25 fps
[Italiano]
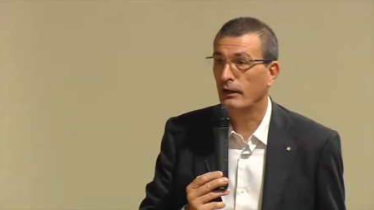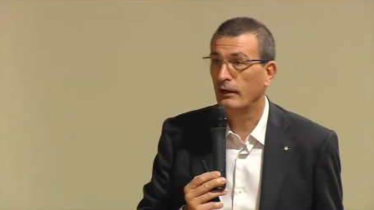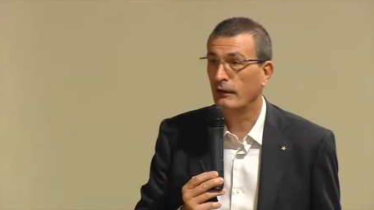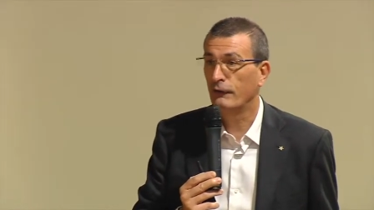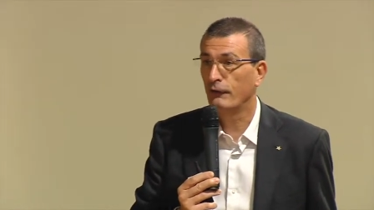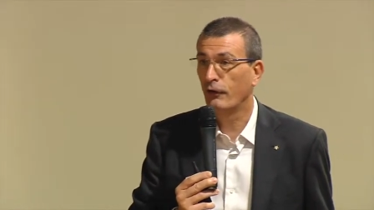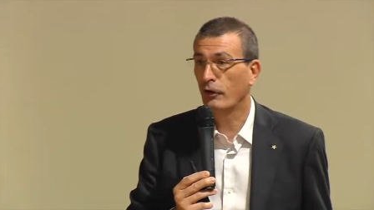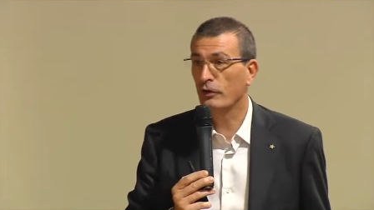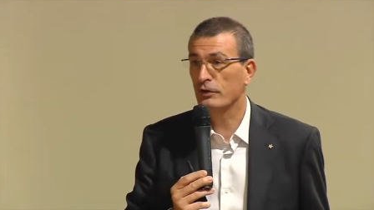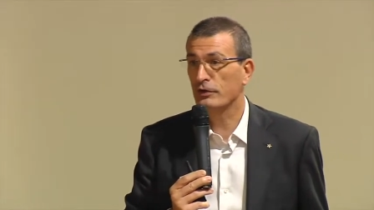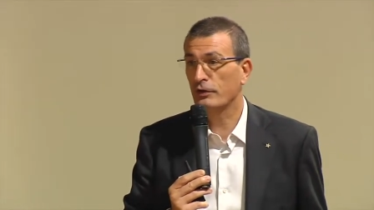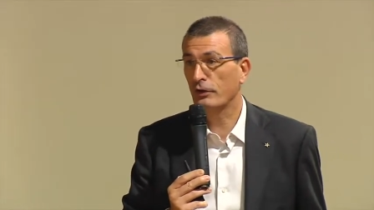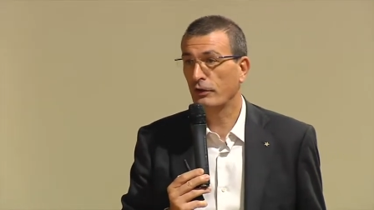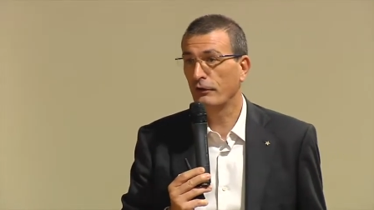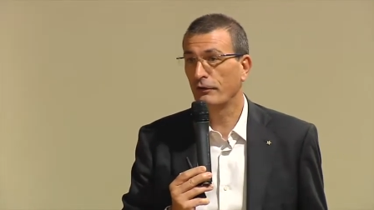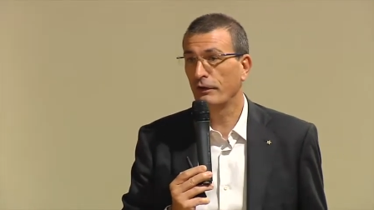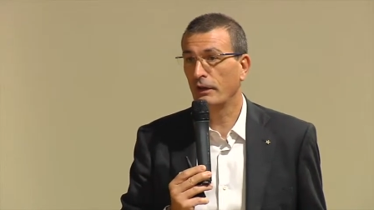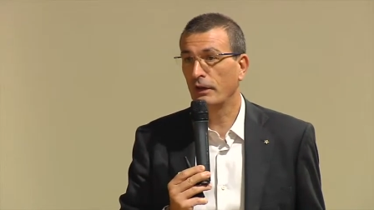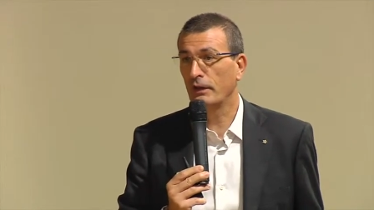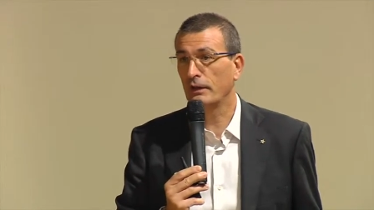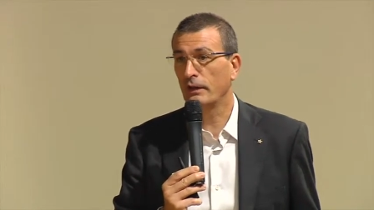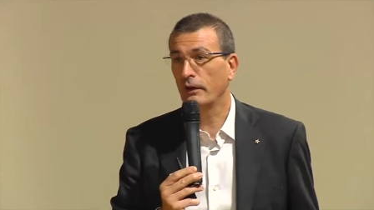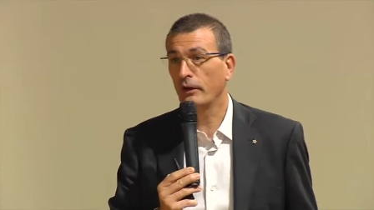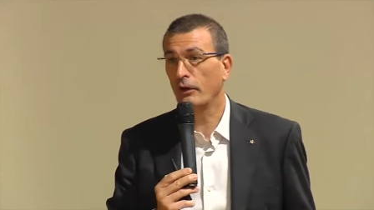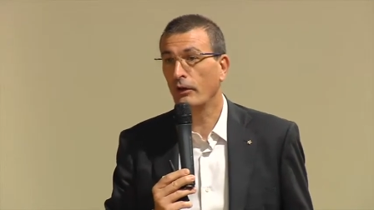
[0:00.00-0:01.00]
il vostro
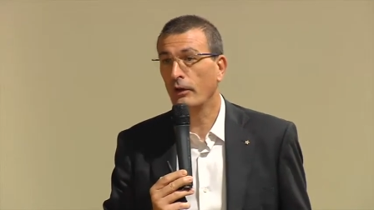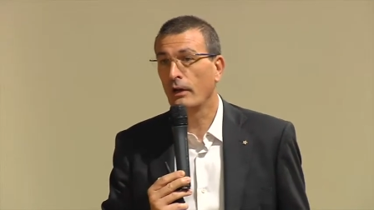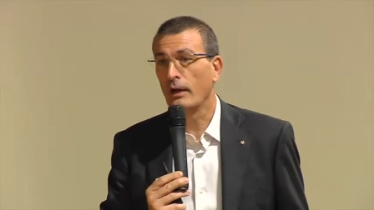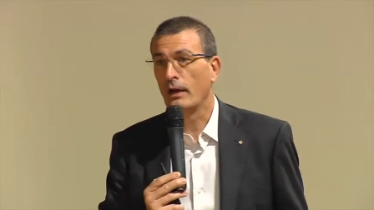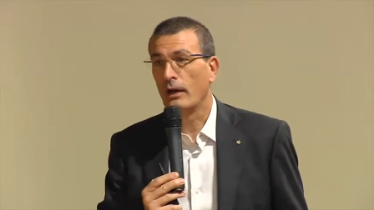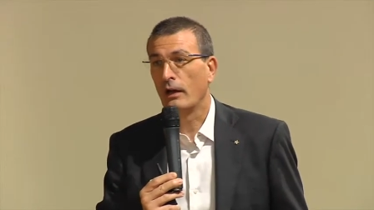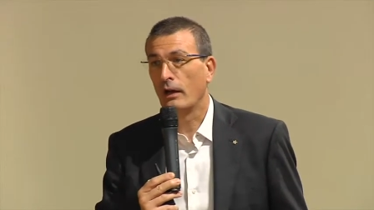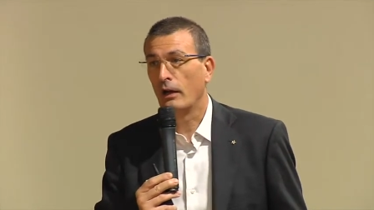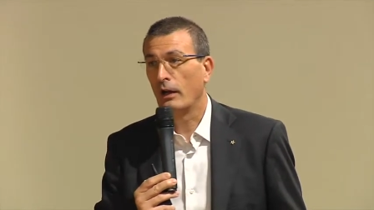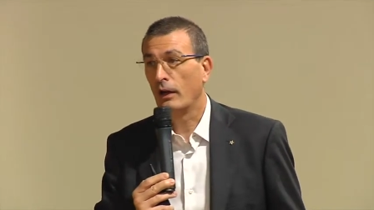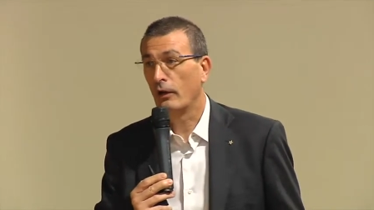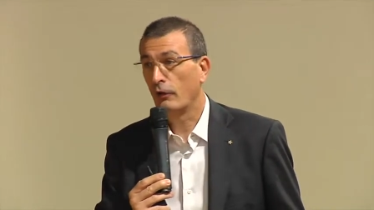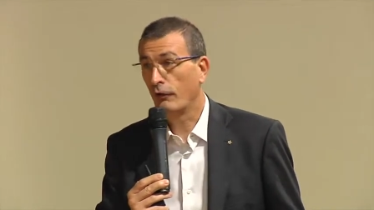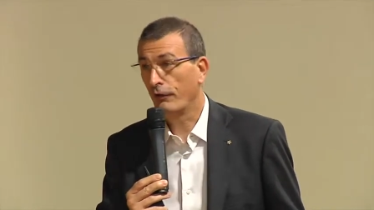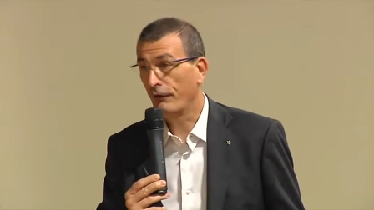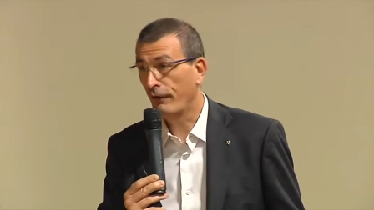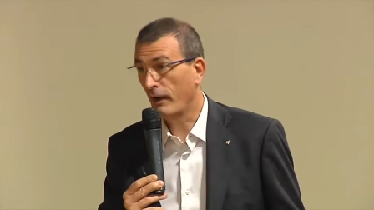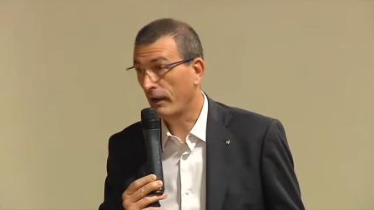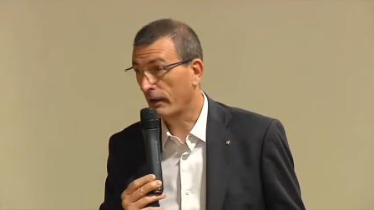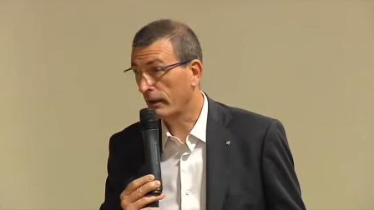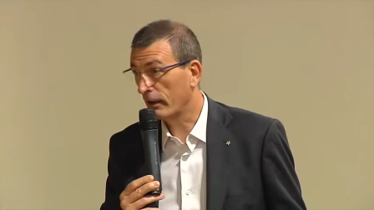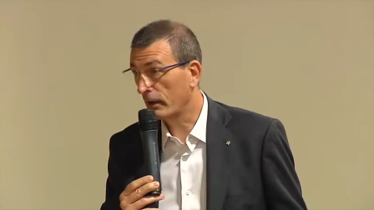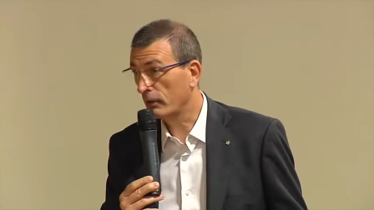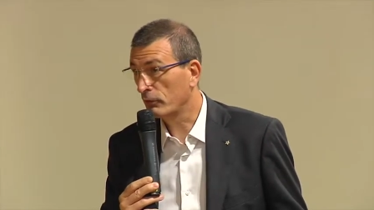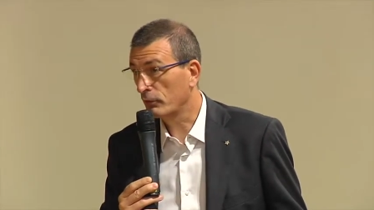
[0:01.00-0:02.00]
video e lo
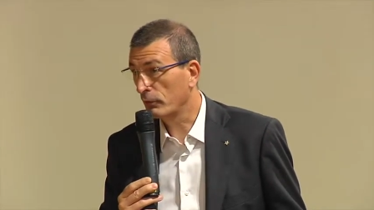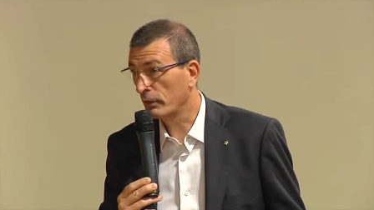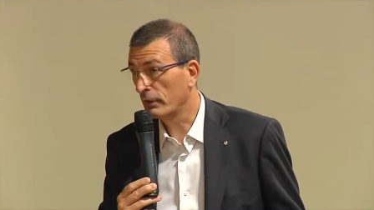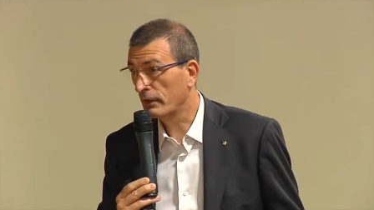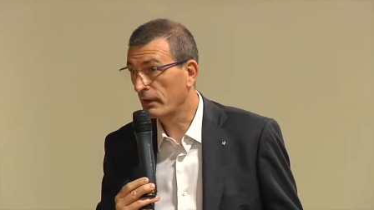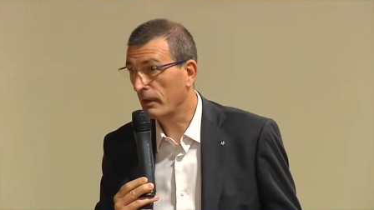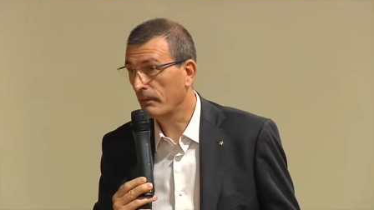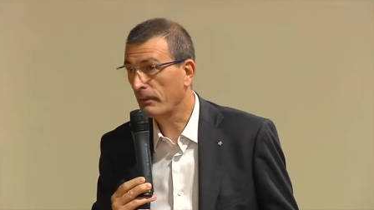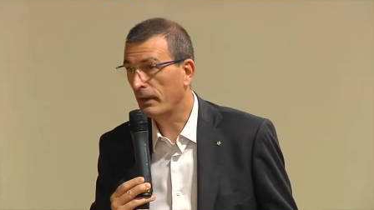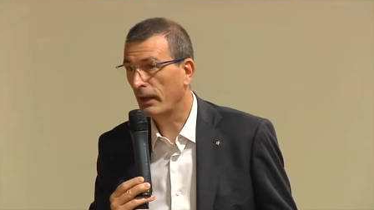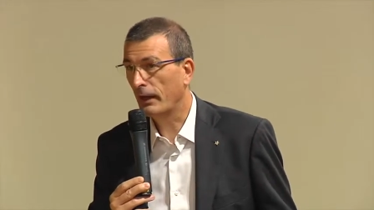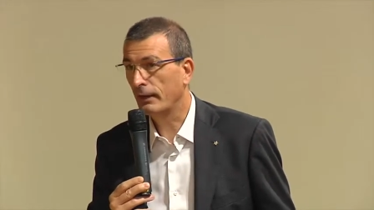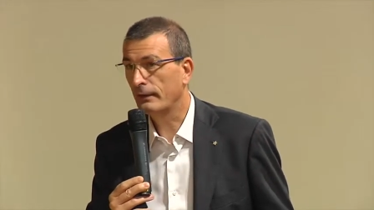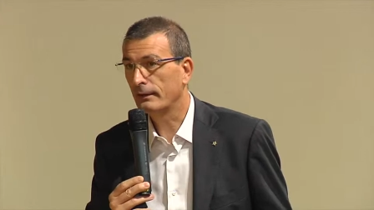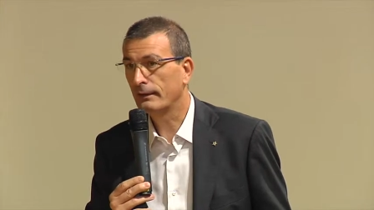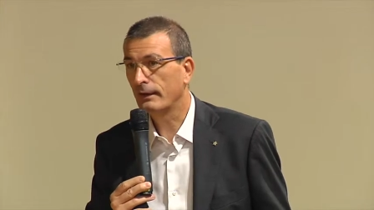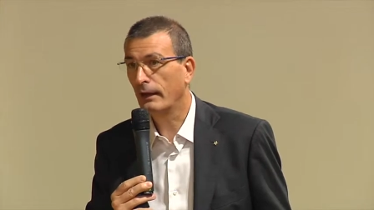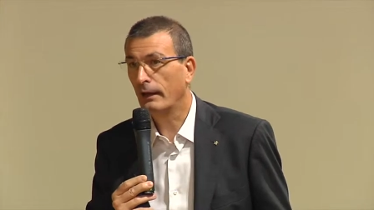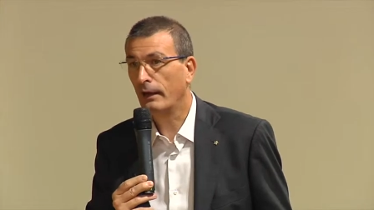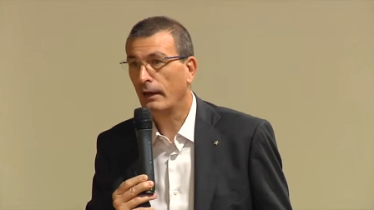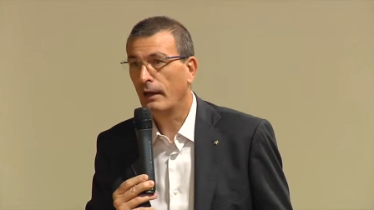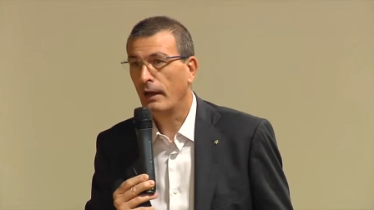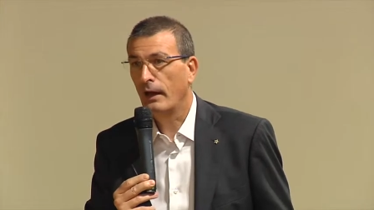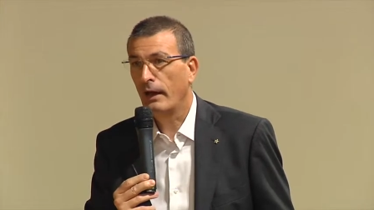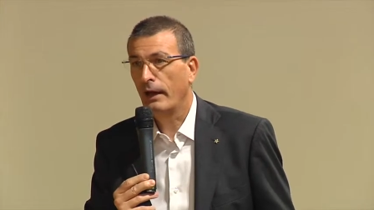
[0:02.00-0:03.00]
fa
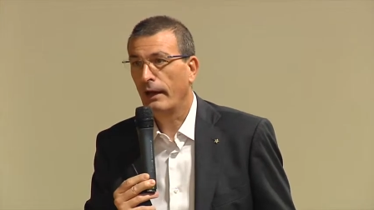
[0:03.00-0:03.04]
gratuitamente